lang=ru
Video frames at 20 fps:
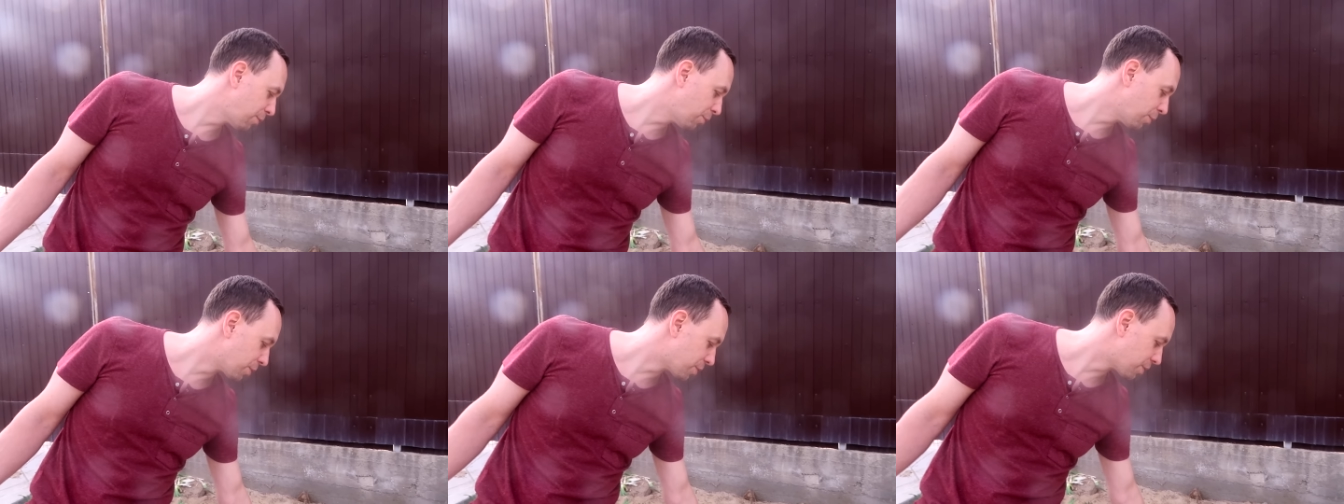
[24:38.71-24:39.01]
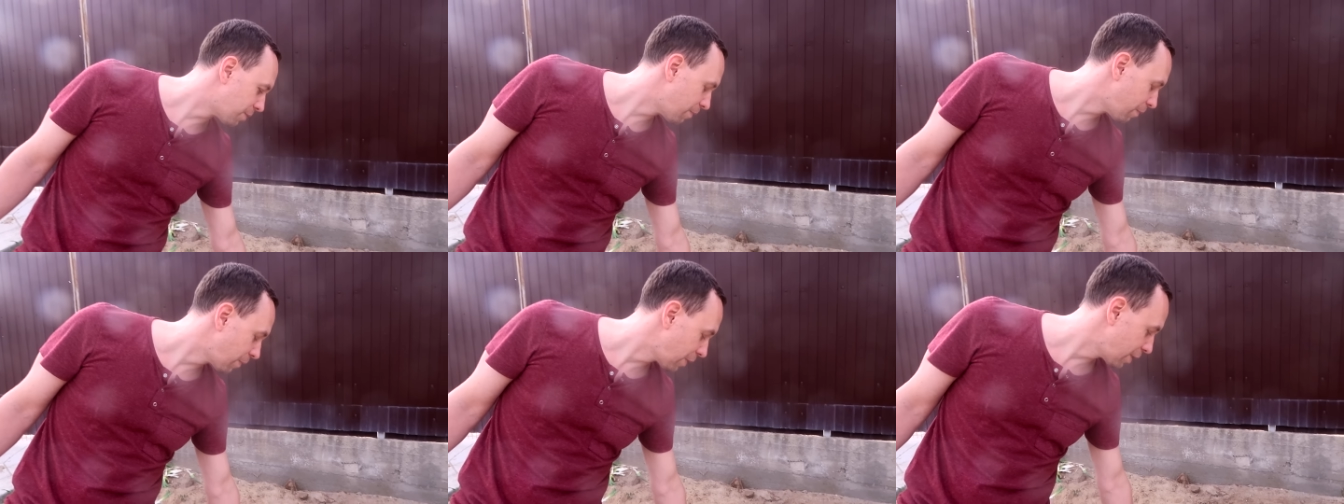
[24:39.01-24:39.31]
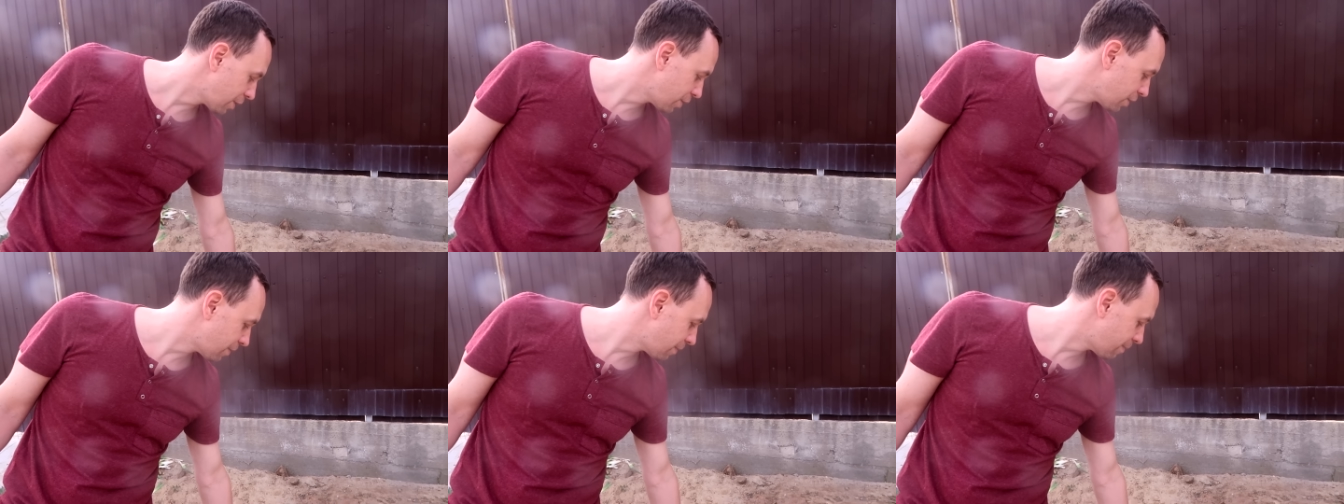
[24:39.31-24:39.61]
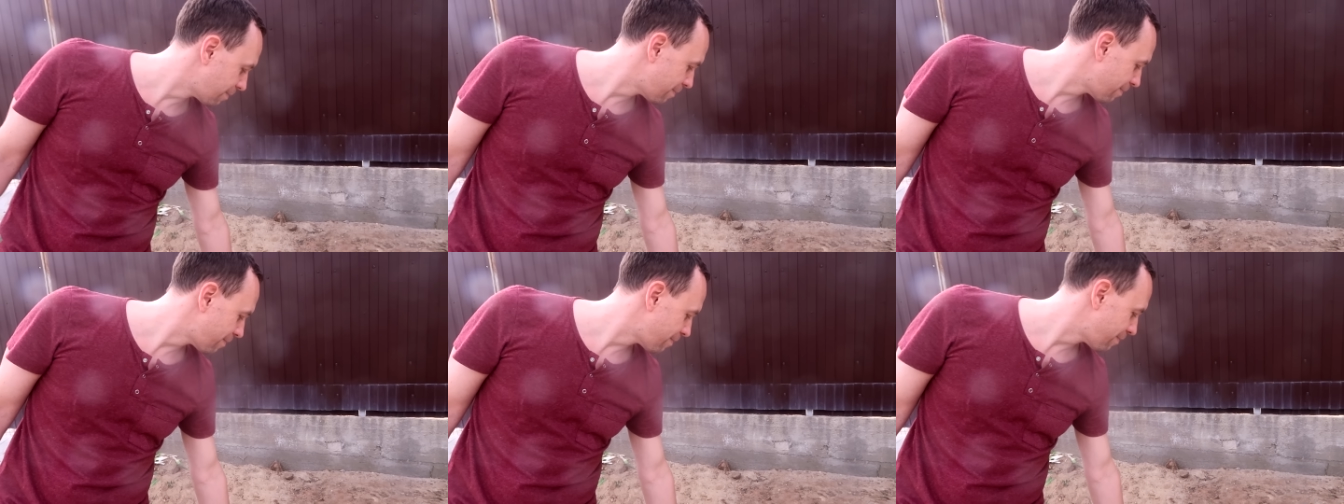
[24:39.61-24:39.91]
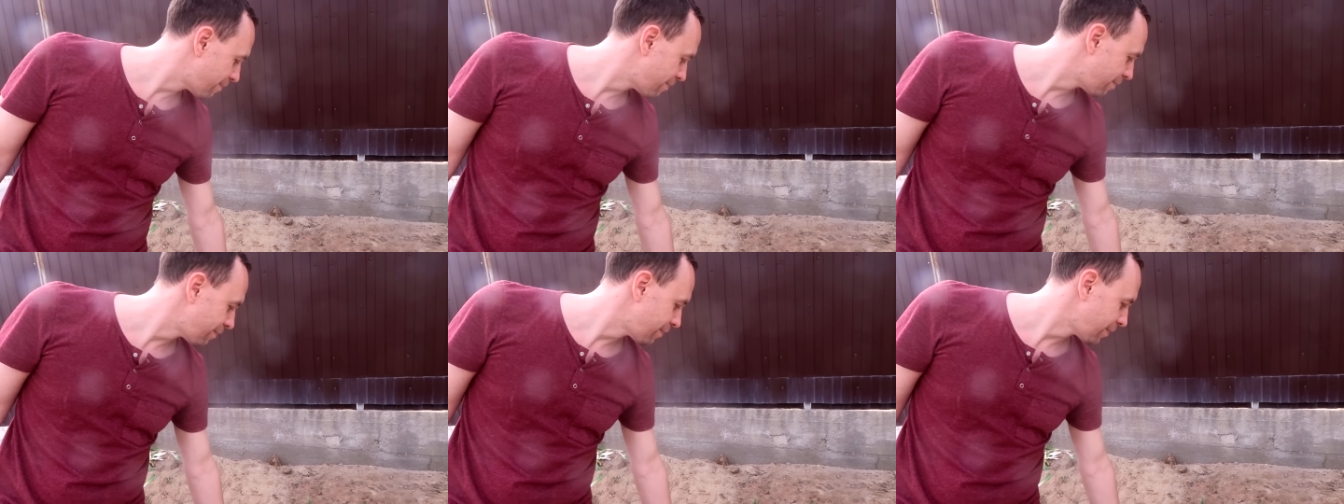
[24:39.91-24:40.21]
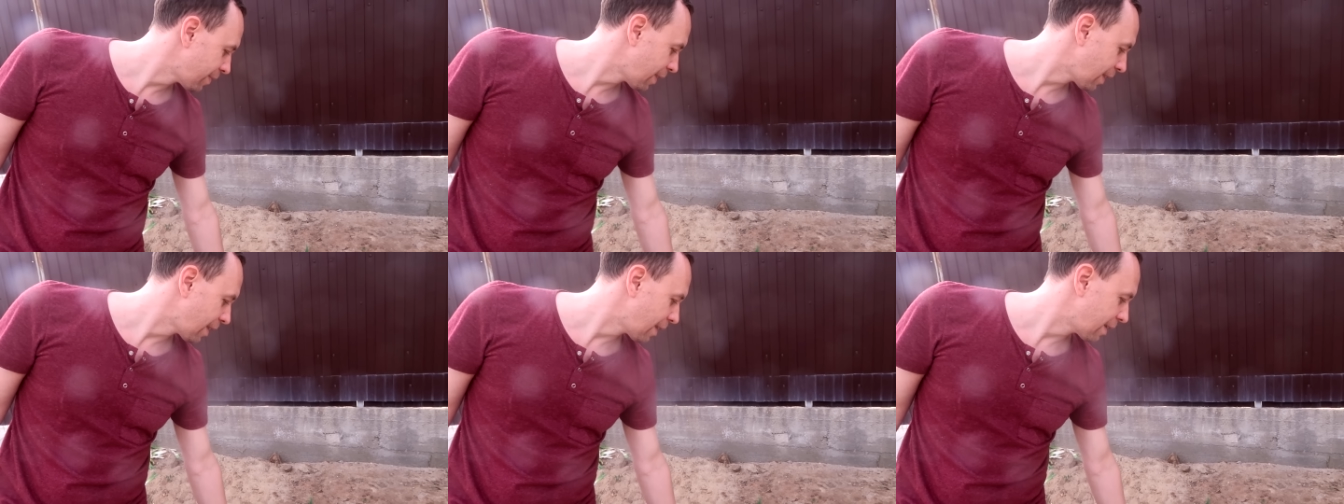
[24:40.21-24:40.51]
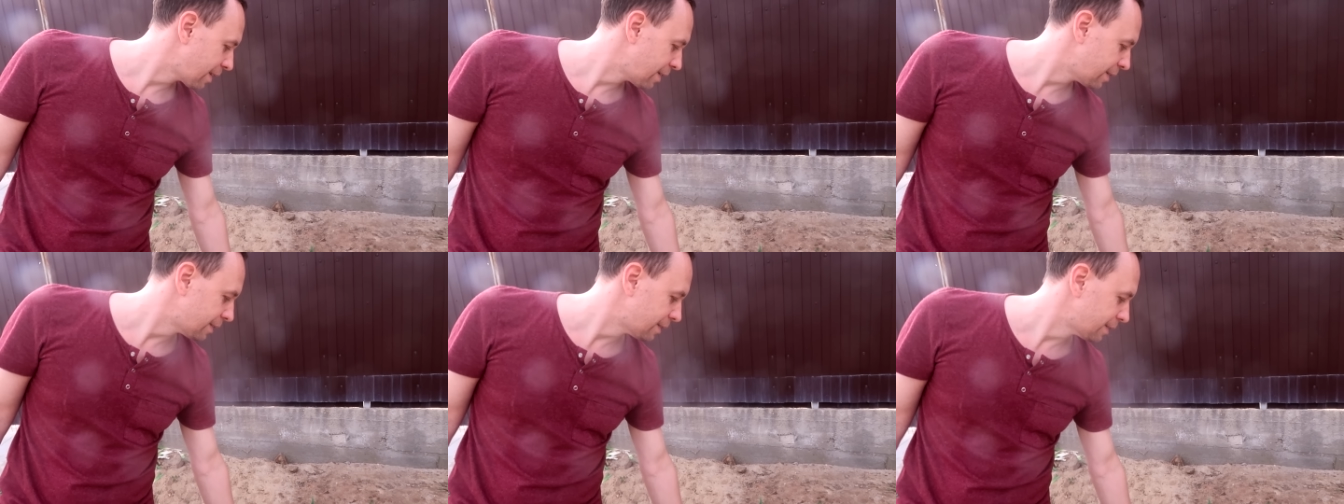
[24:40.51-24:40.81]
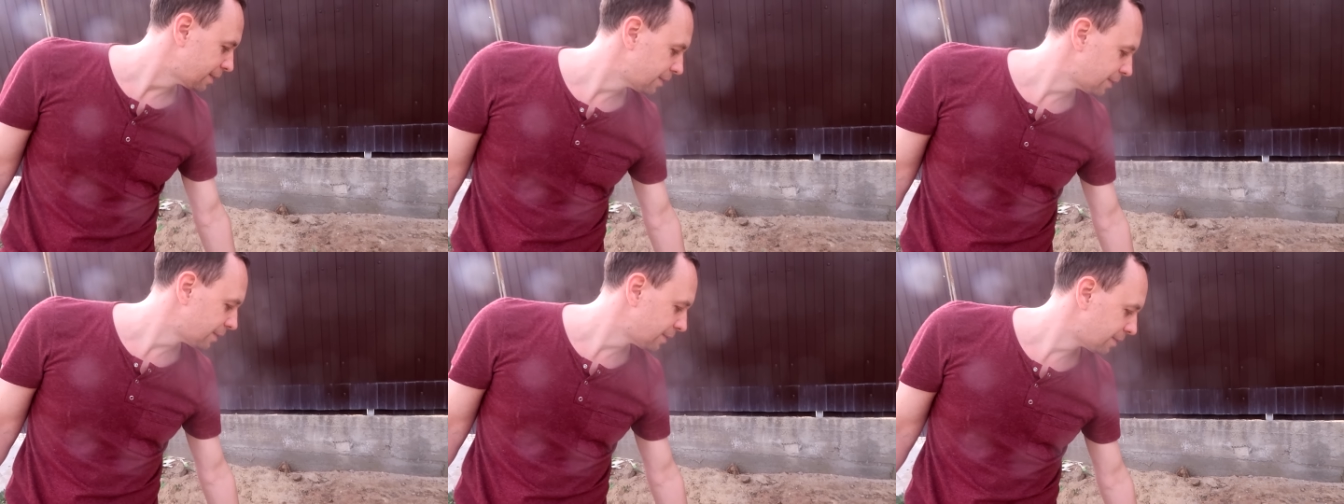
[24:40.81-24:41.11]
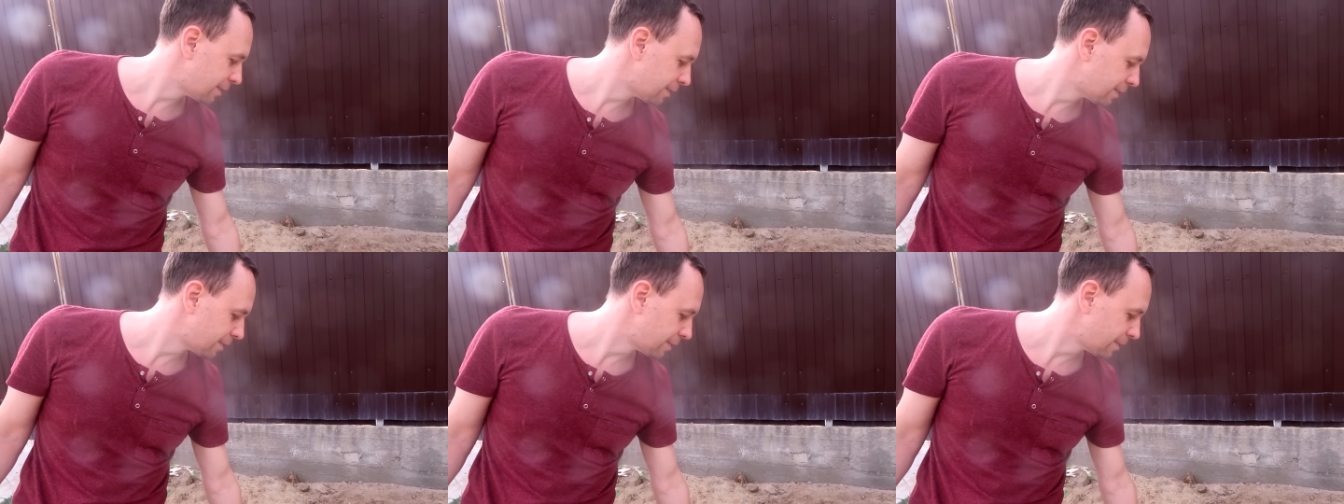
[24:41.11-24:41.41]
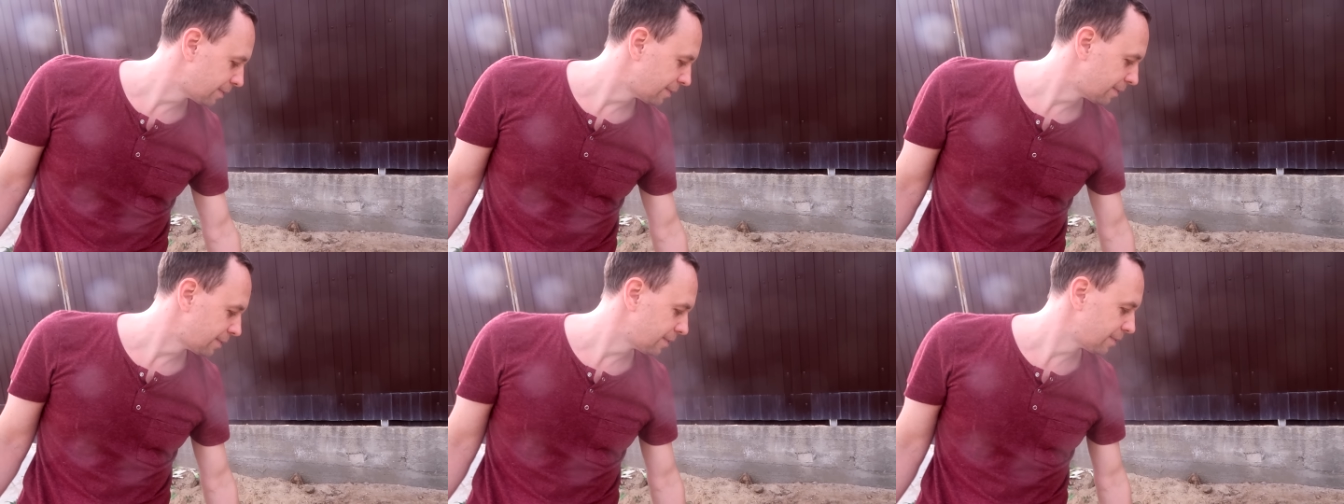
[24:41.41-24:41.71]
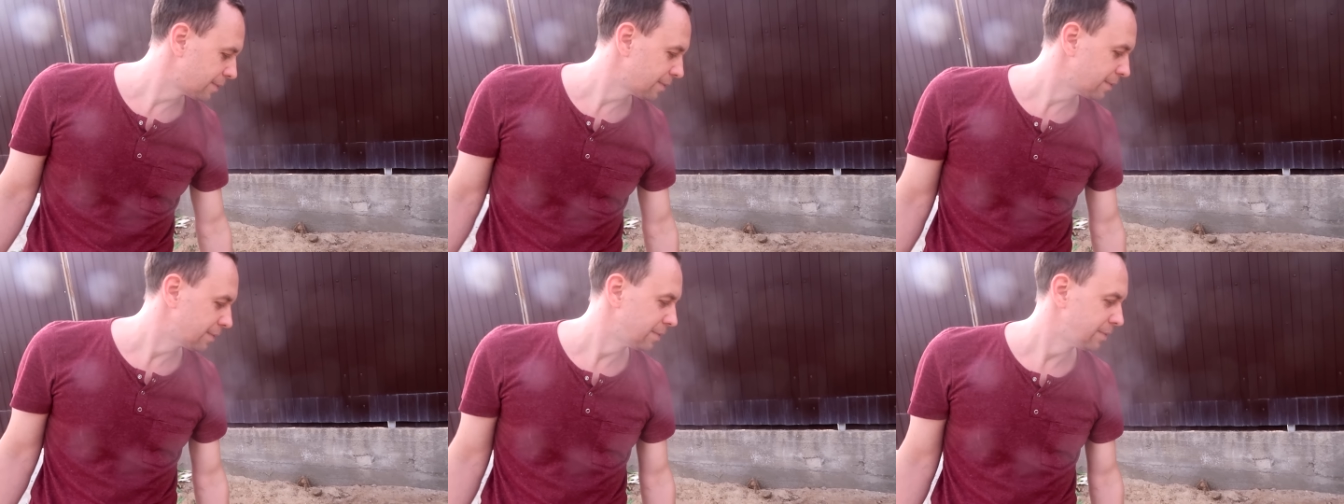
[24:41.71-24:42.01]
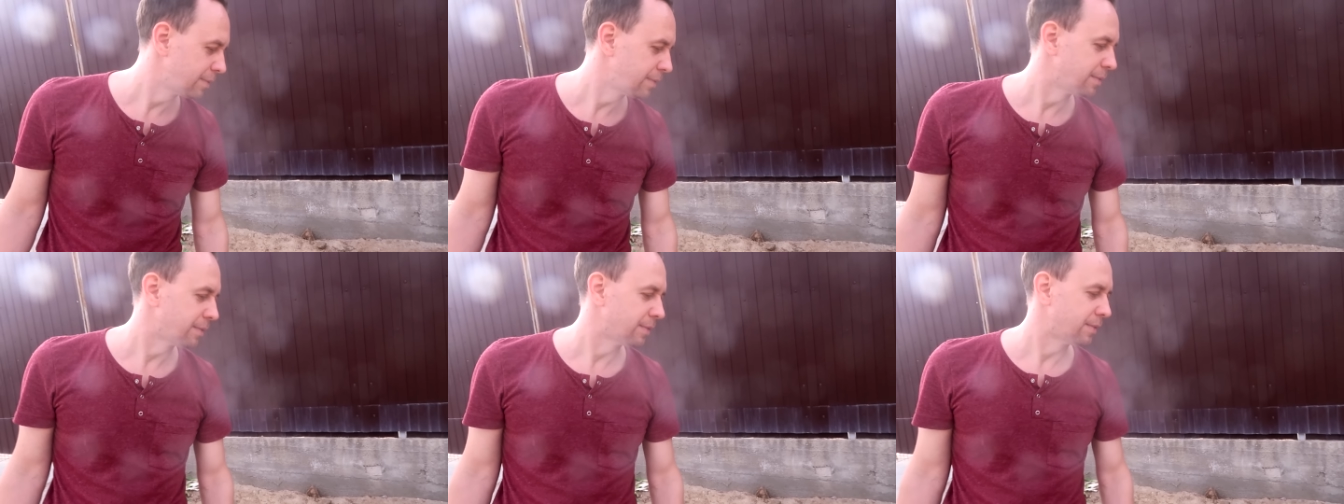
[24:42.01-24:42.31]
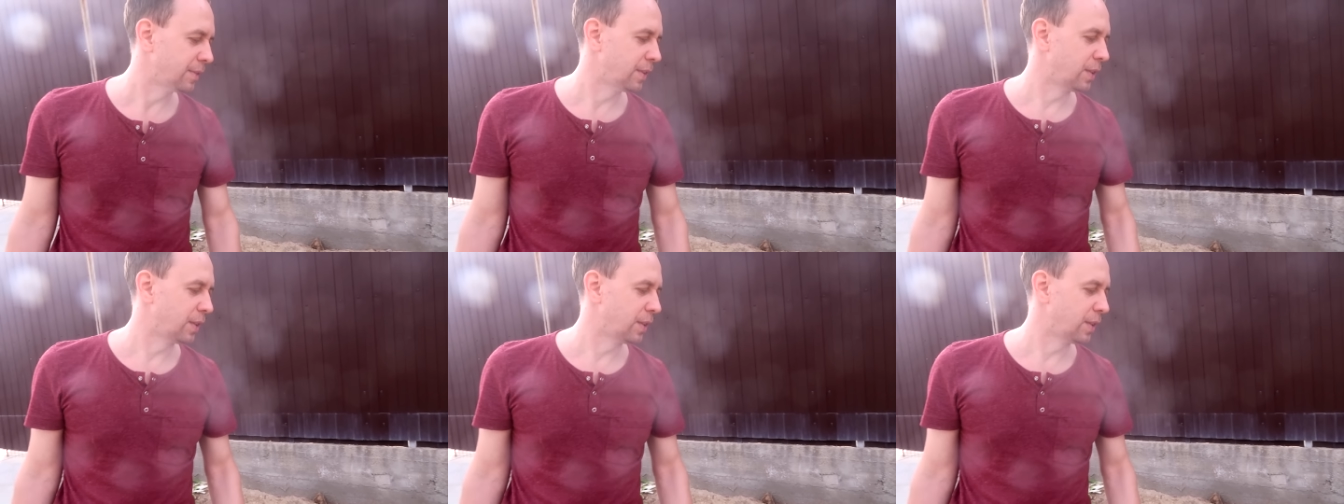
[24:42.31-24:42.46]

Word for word: вкус. Говорят, что он, а, если растереть, типа он горький.